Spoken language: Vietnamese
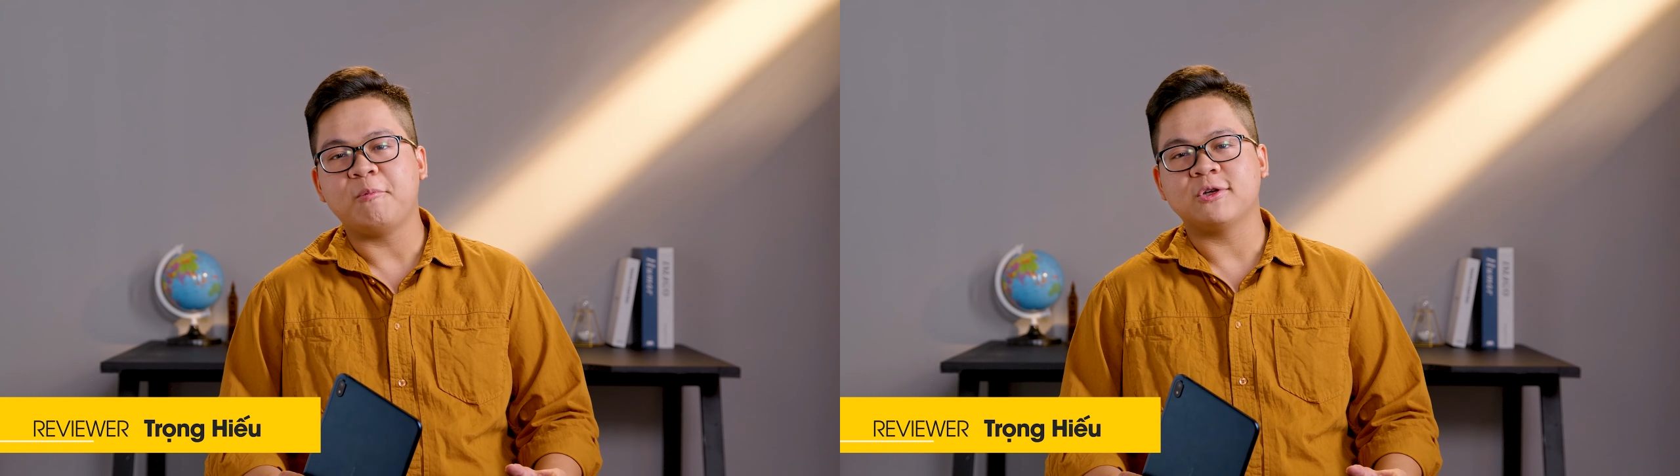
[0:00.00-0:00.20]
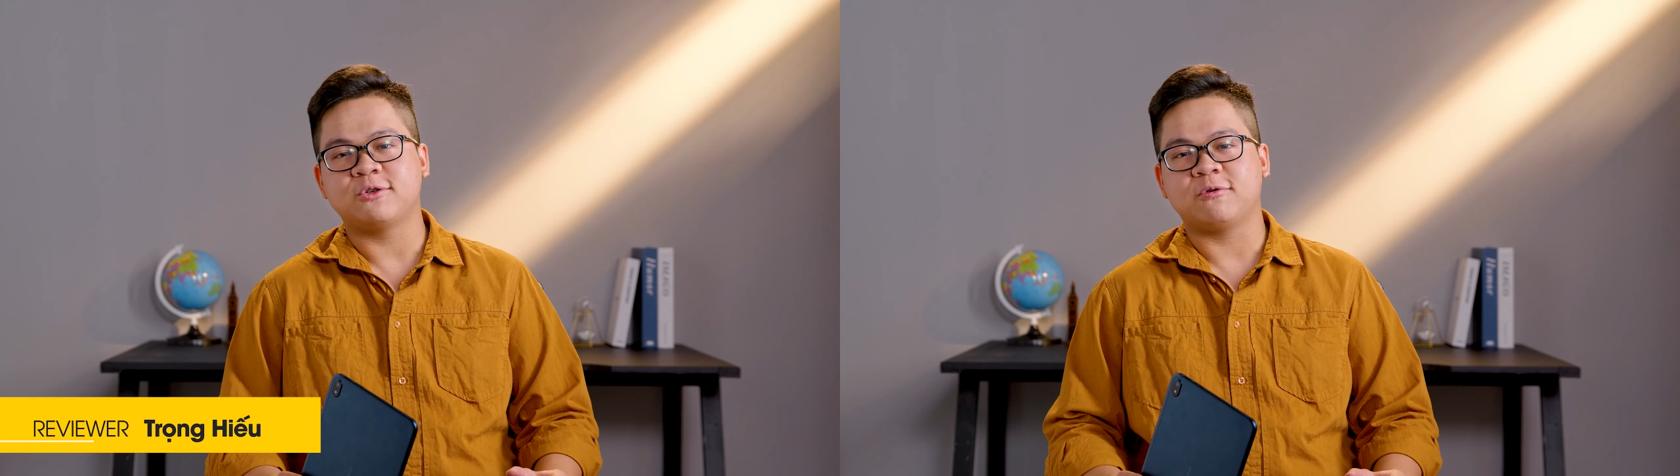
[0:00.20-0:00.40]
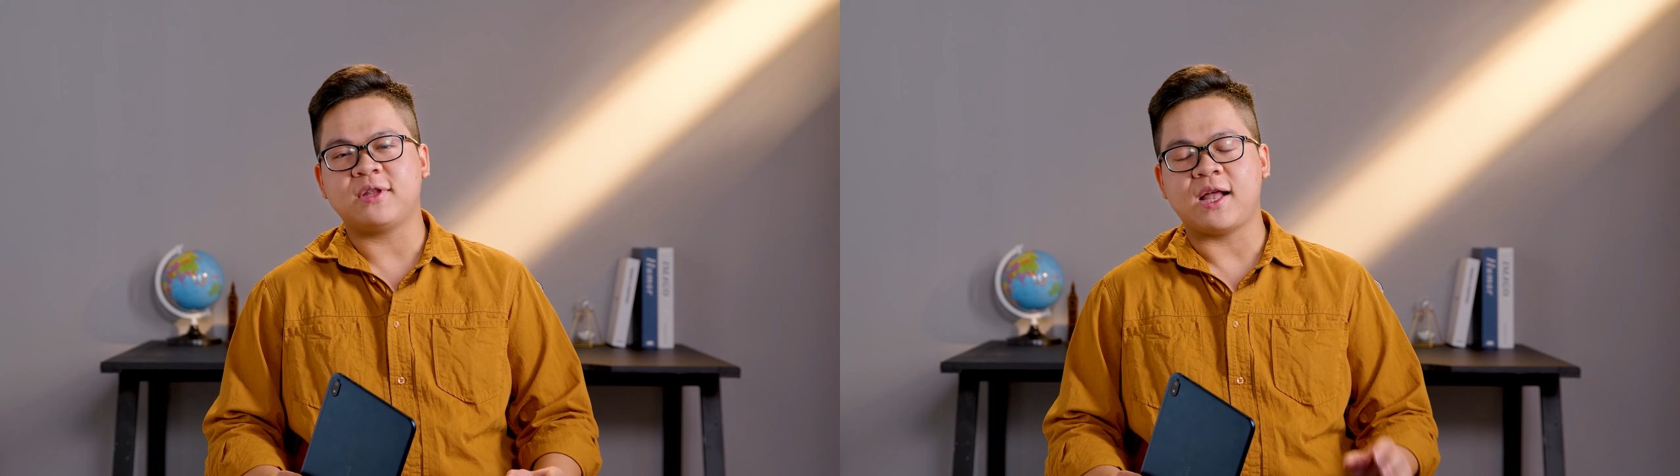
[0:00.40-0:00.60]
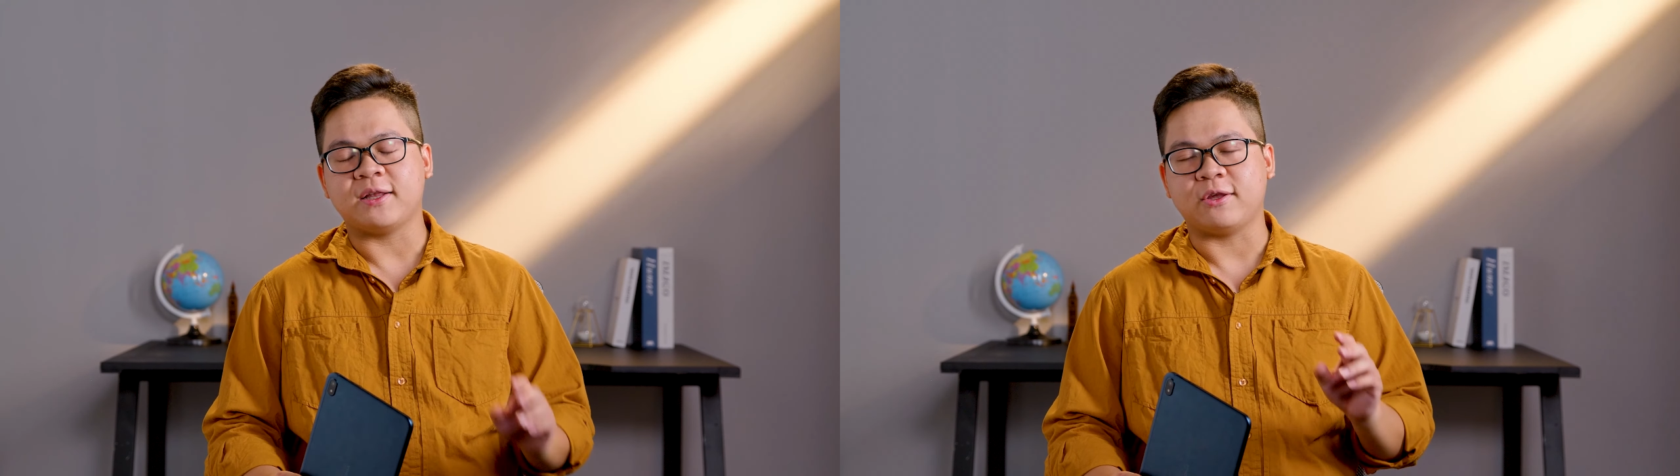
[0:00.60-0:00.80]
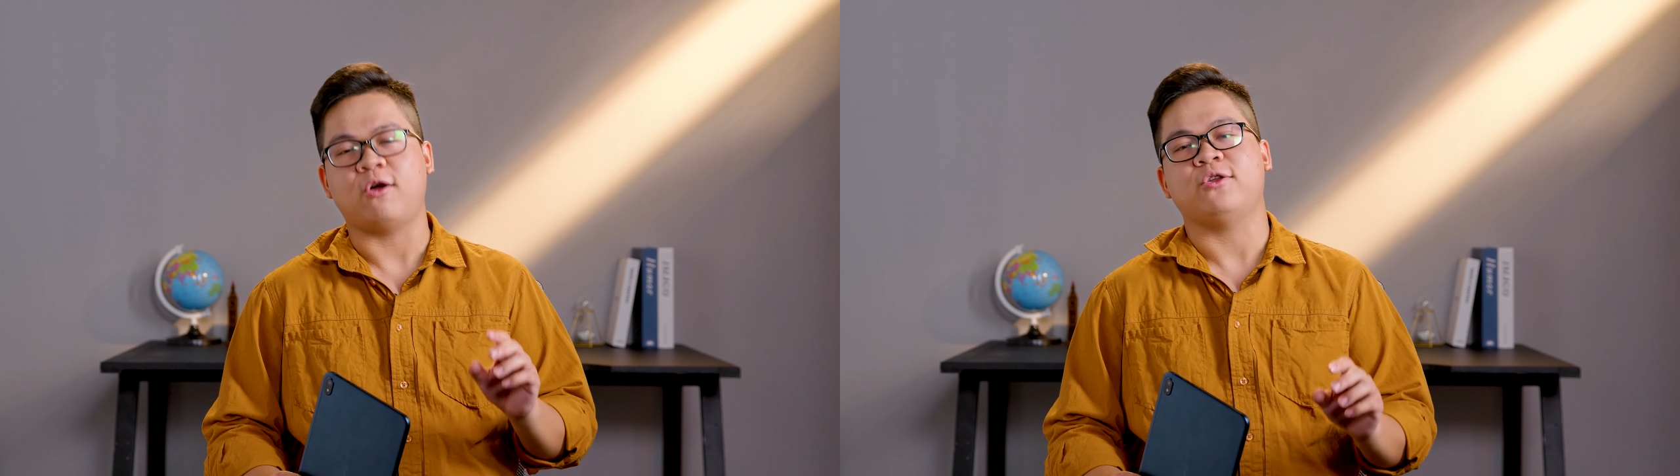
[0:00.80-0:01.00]
một số
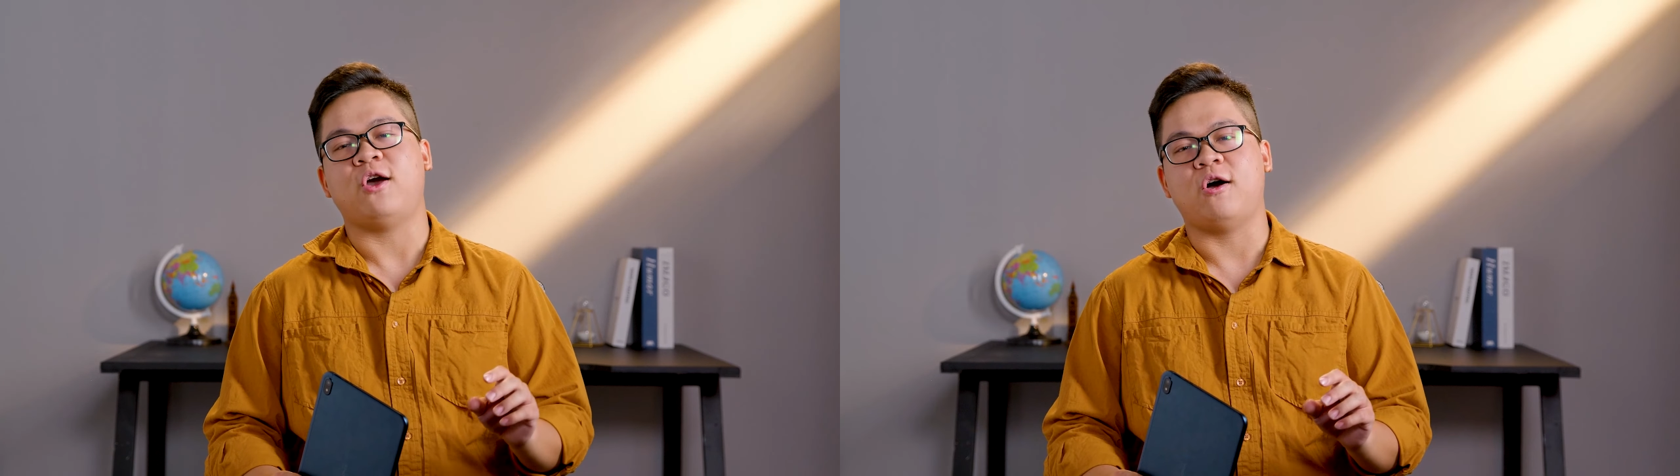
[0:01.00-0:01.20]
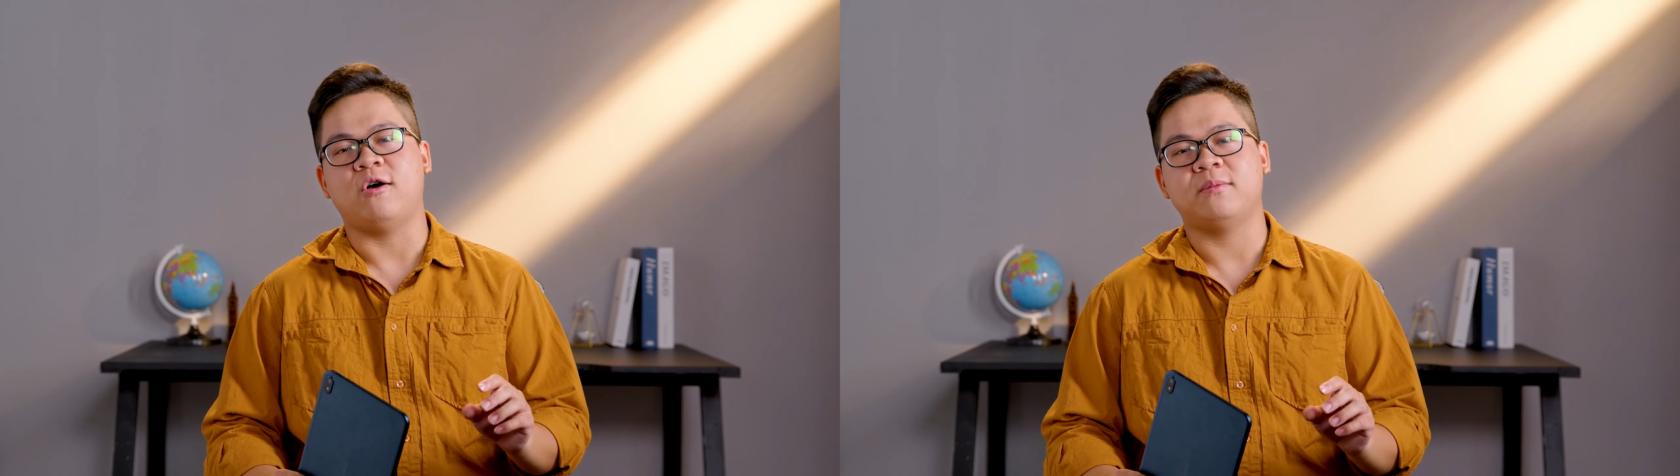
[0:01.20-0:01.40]
tiền nhỏ nhỏ,